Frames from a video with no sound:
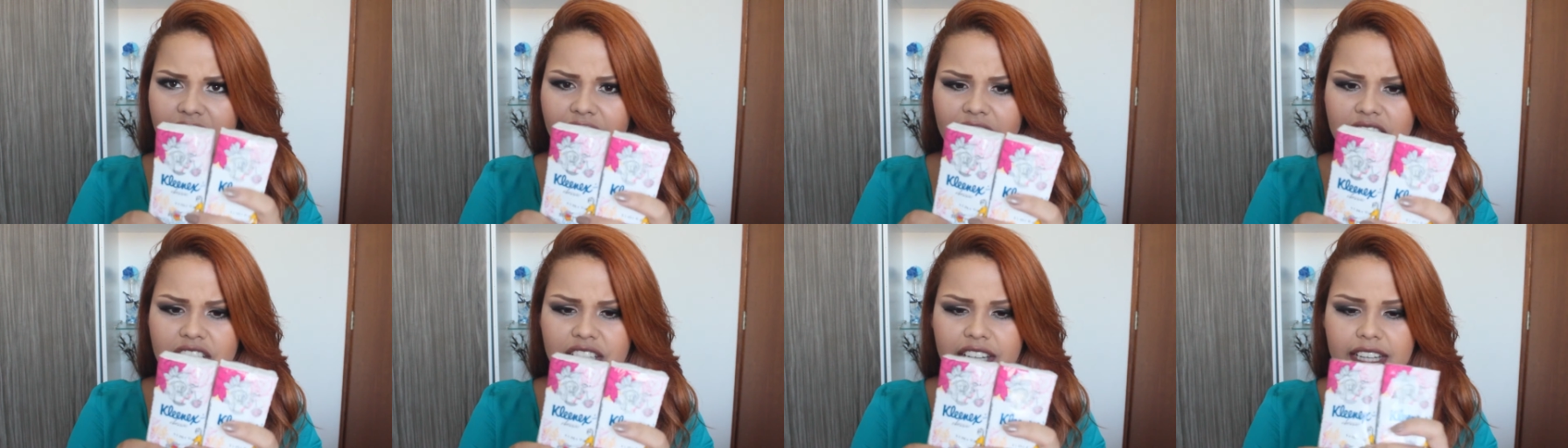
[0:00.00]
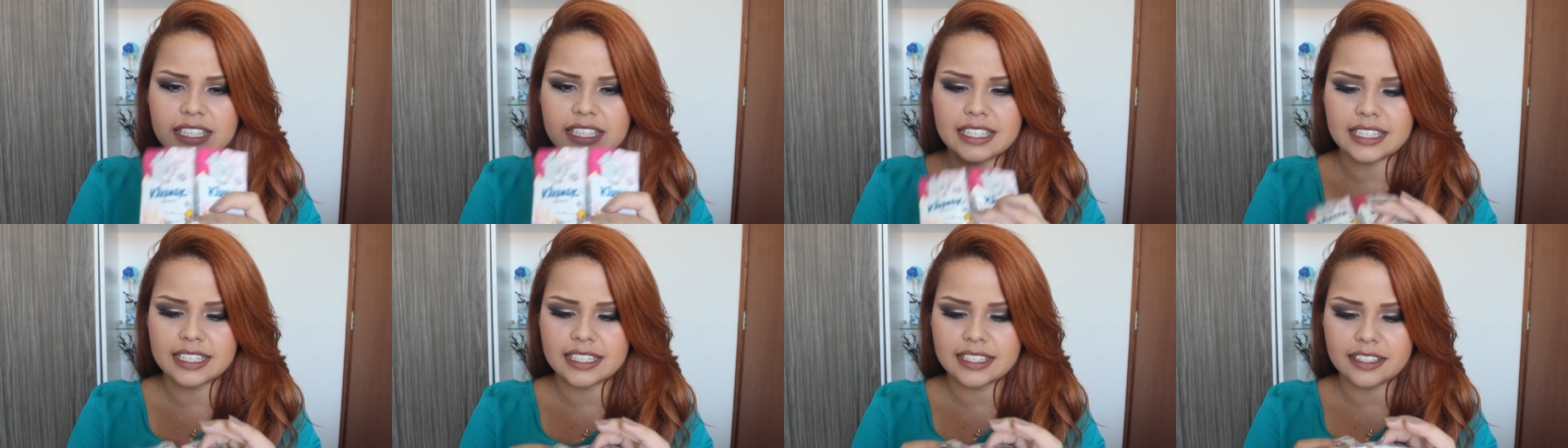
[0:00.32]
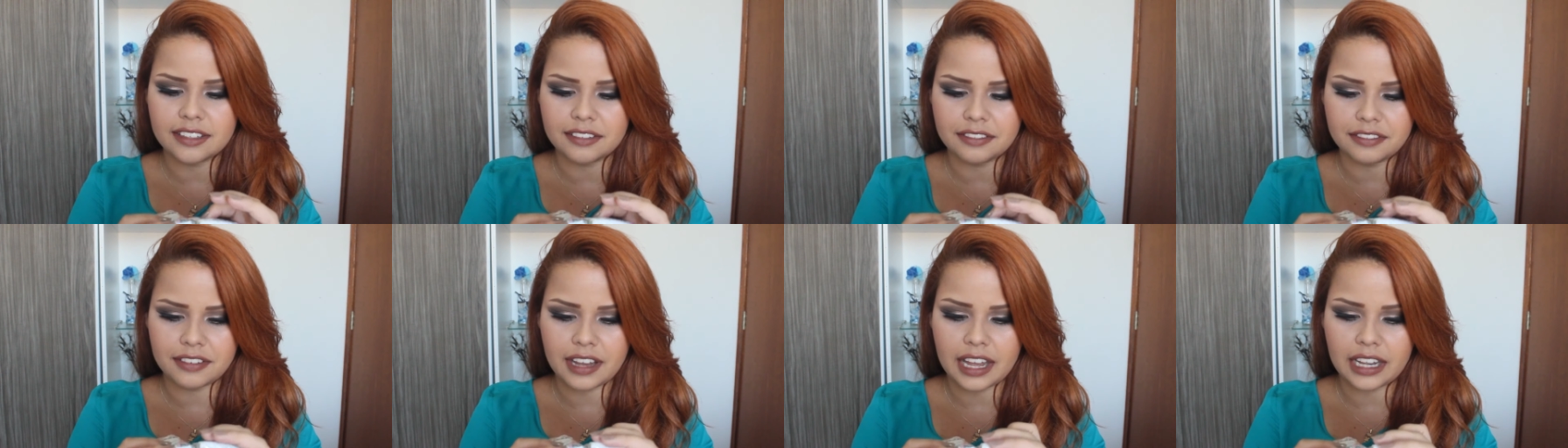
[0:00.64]
eu acho que é assim que
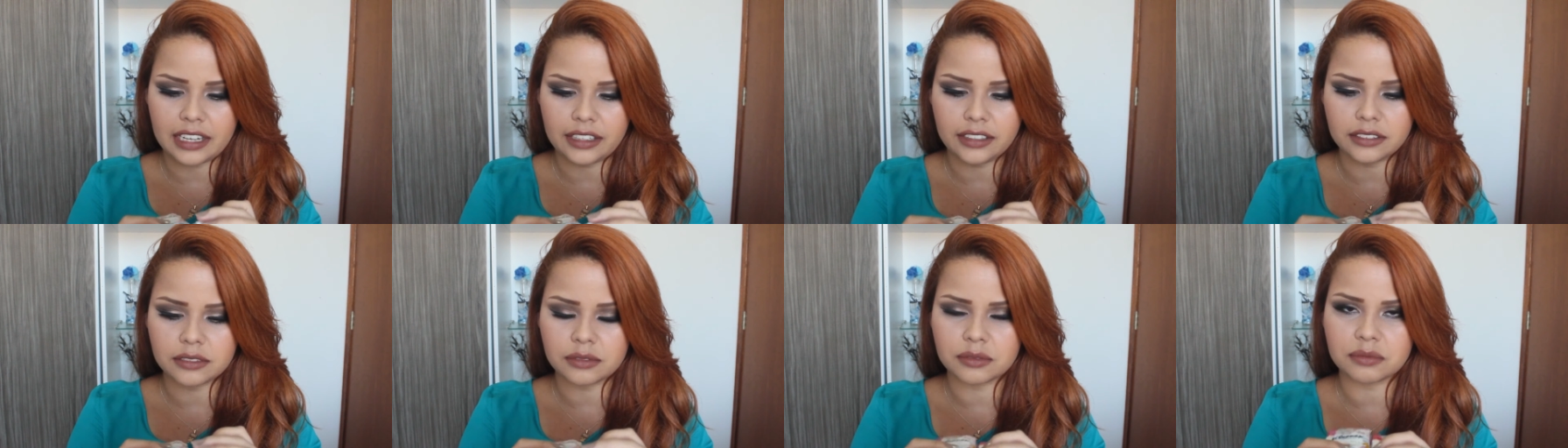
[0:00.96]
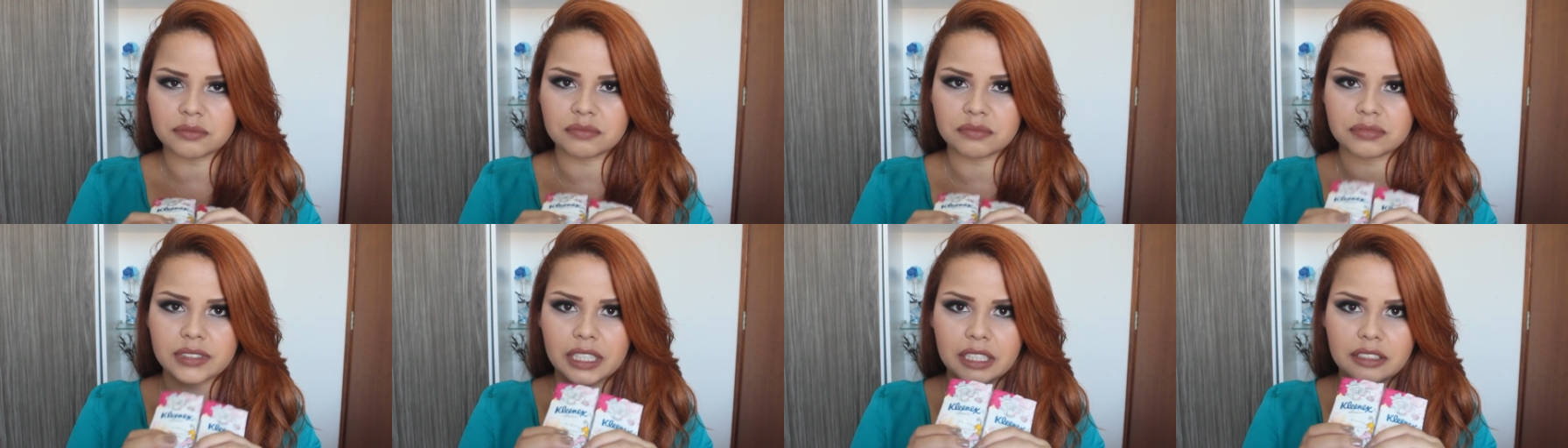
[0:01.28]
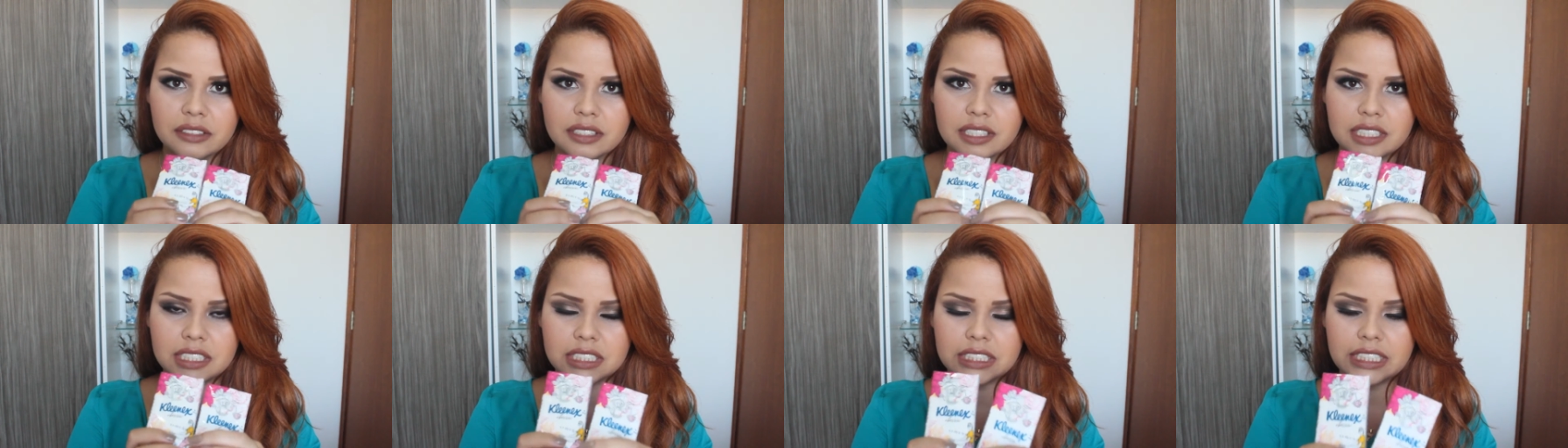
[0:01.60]
se fala, não
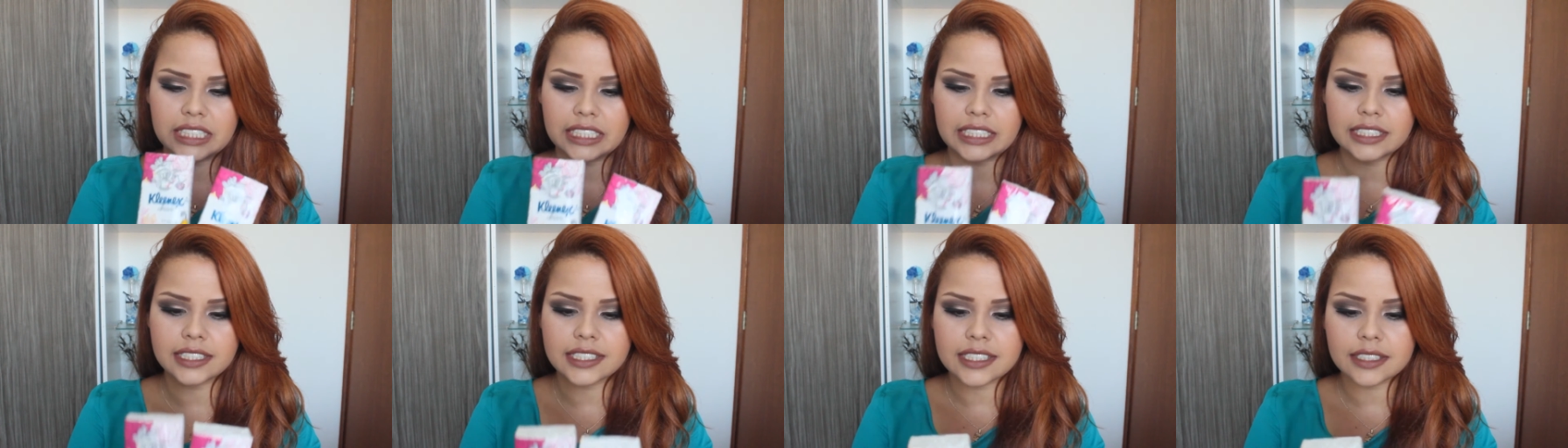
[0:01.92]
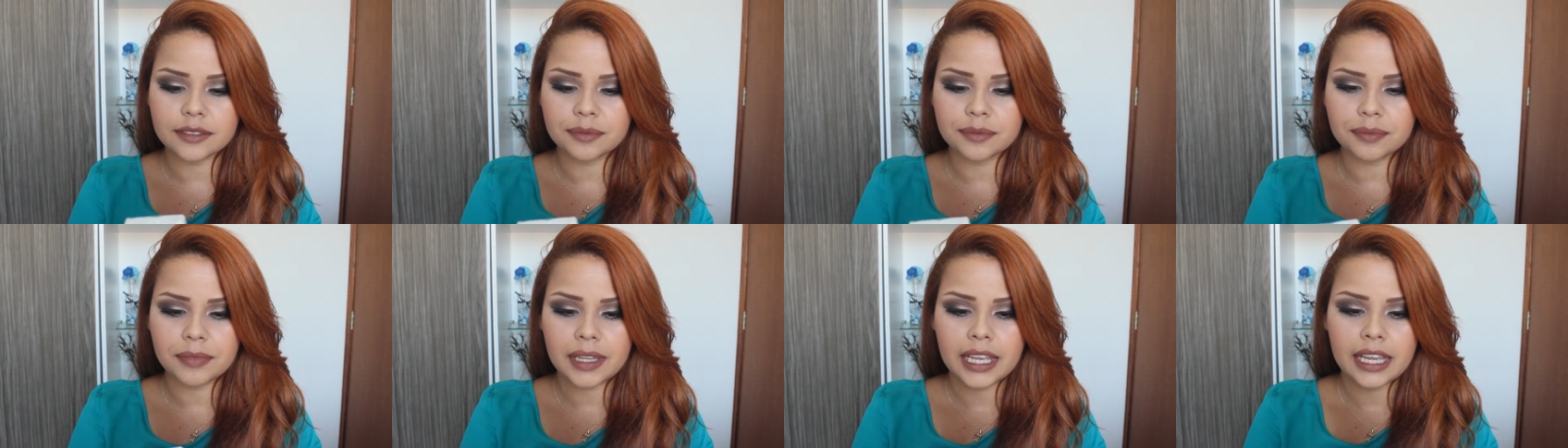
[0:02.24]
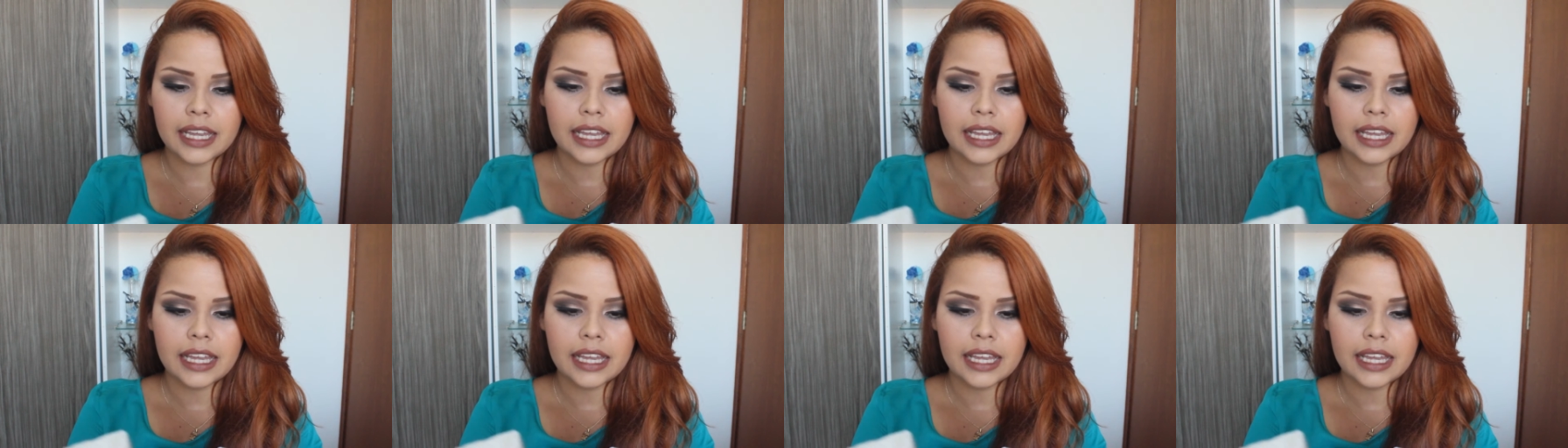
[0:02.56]
tenho certeza.